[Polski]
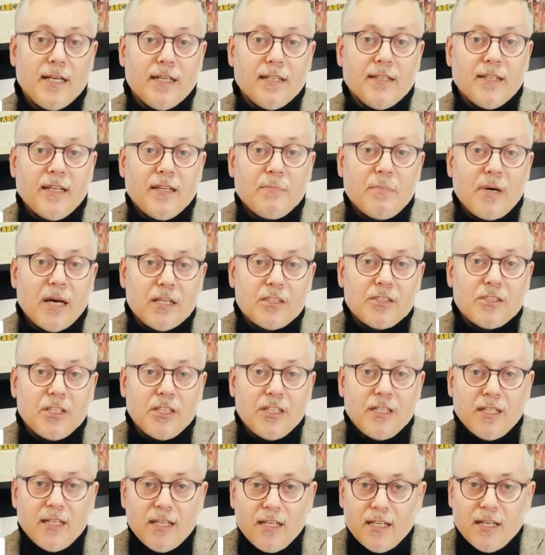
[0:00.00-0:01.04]

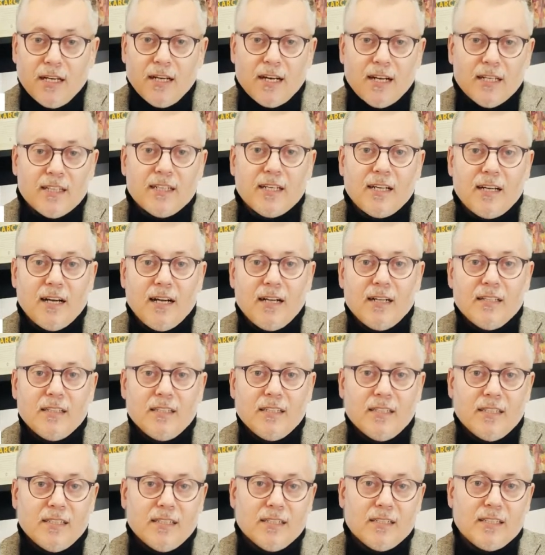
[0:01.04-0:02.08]
najbardziej
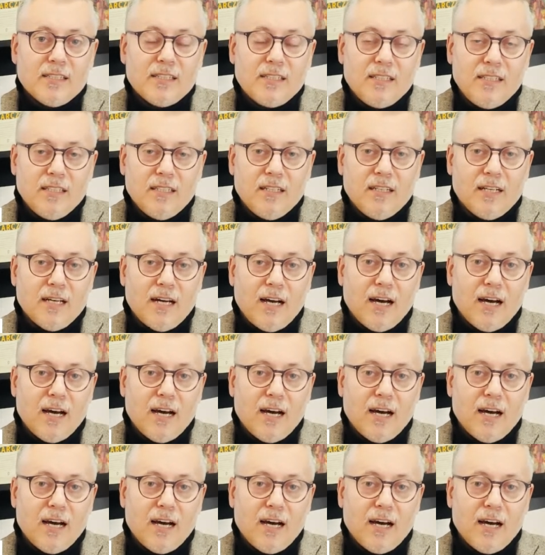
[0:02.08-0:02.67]
radykalny styl